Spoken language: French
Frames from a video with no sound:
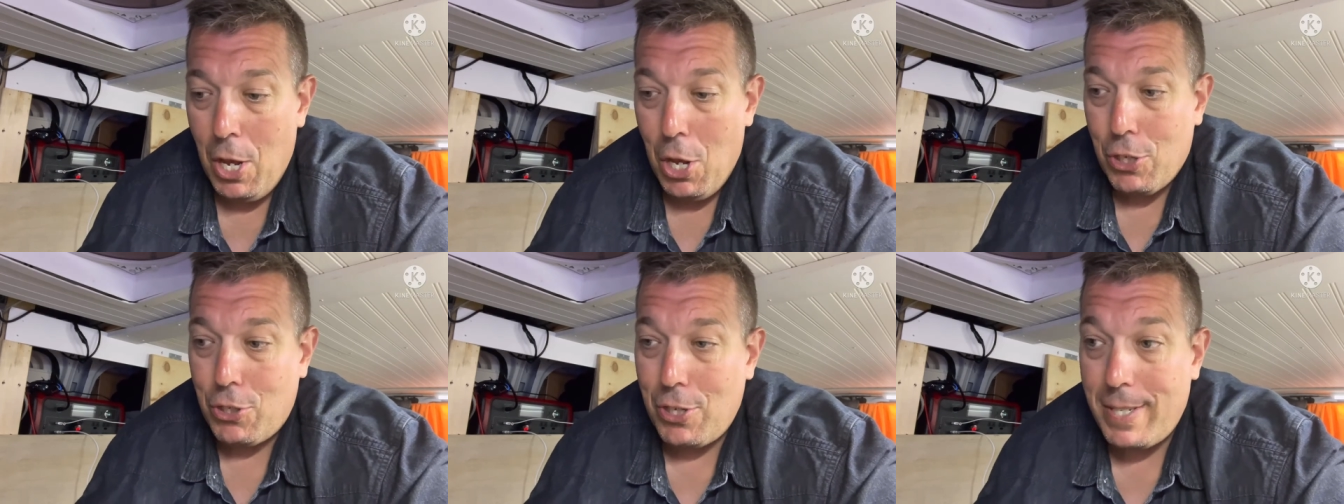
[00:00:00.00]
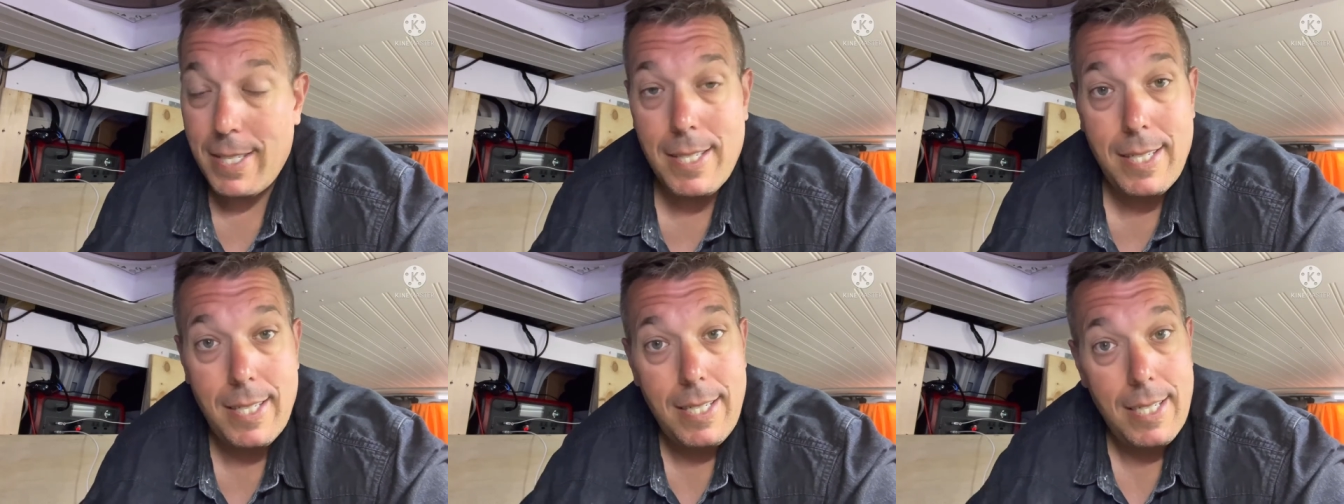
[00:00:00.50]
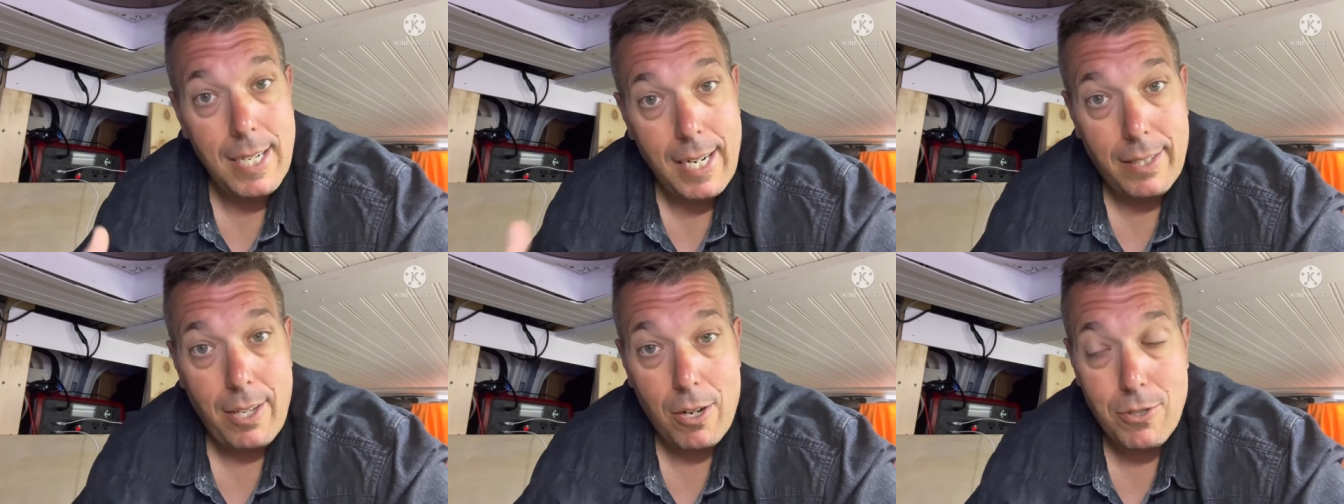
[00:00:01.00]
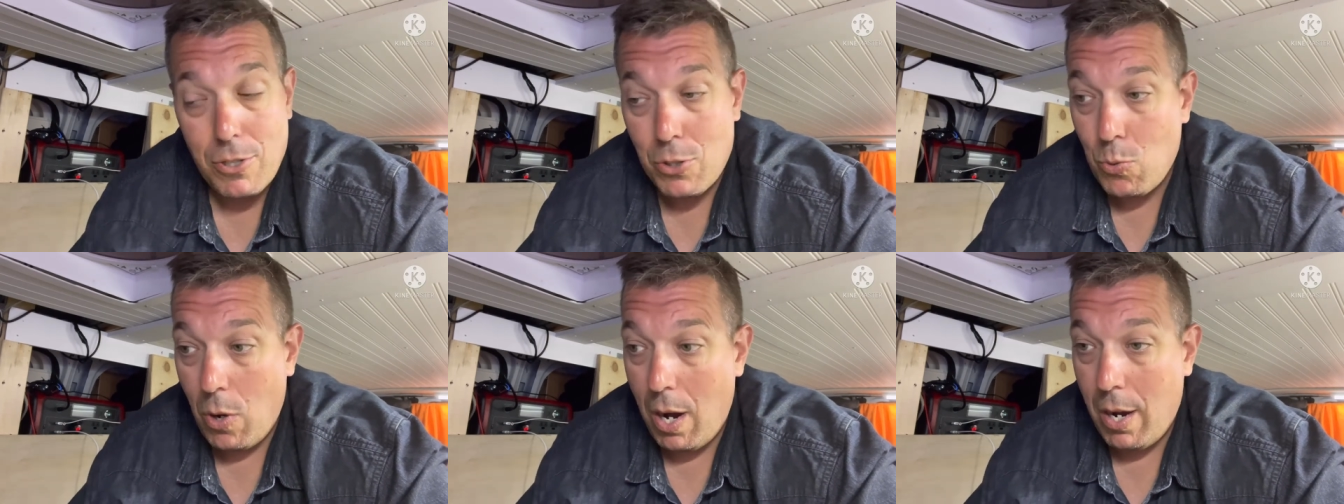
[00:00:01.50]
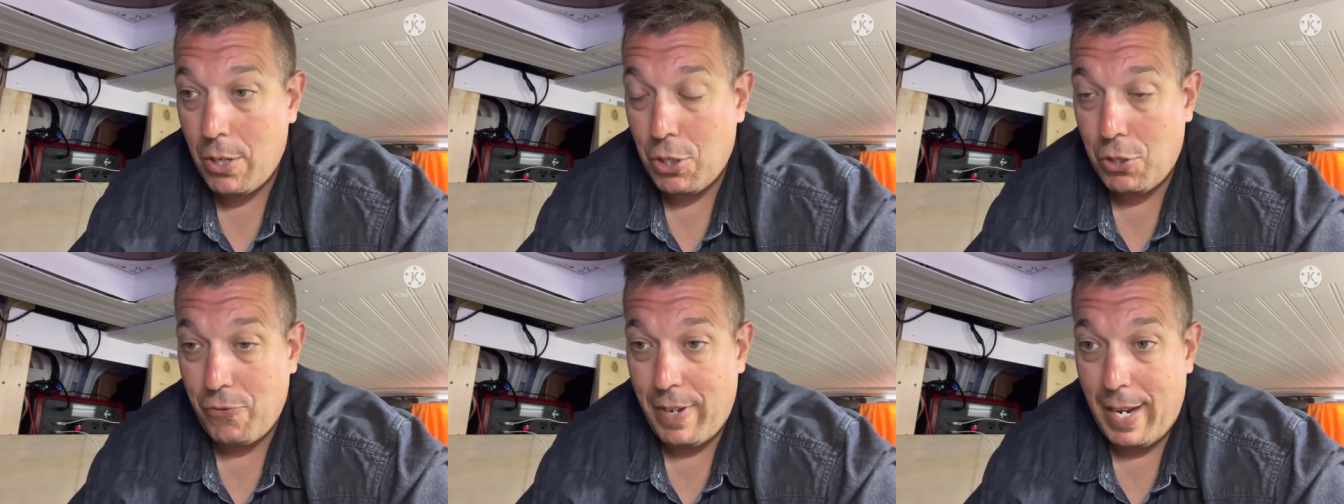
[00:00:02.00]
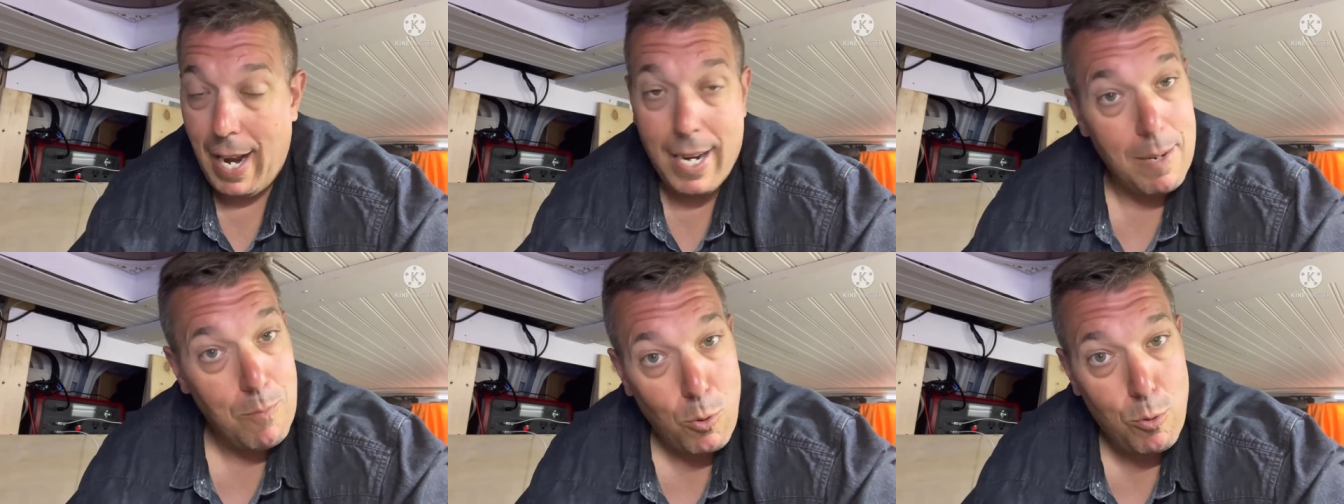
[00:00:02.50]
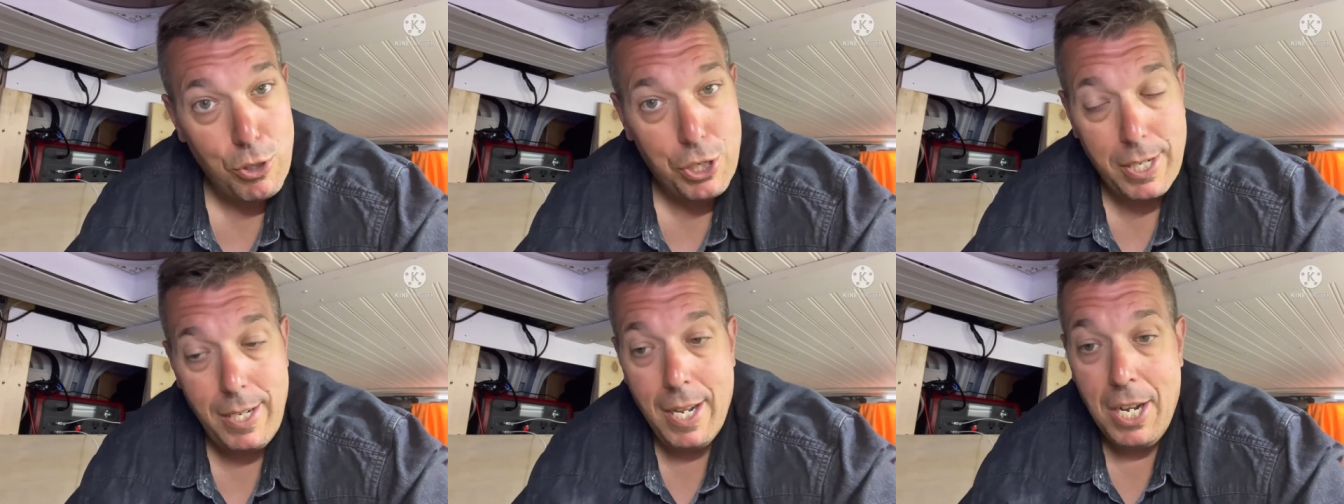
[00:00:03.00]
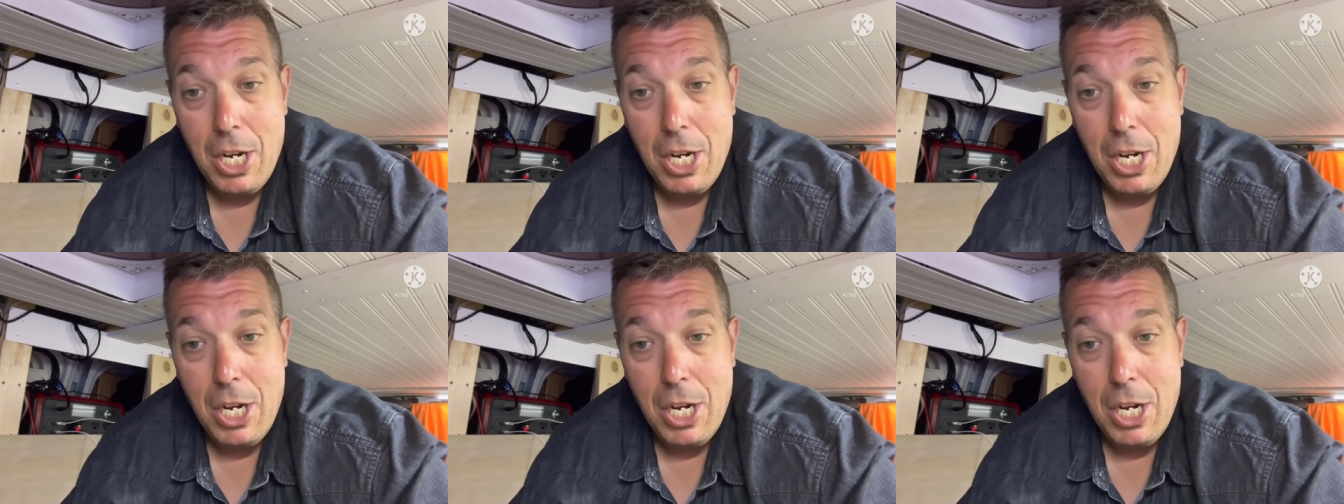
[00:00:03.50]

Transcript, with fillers: Ceci dit, il est tard ce soir, je vais aller me coucher.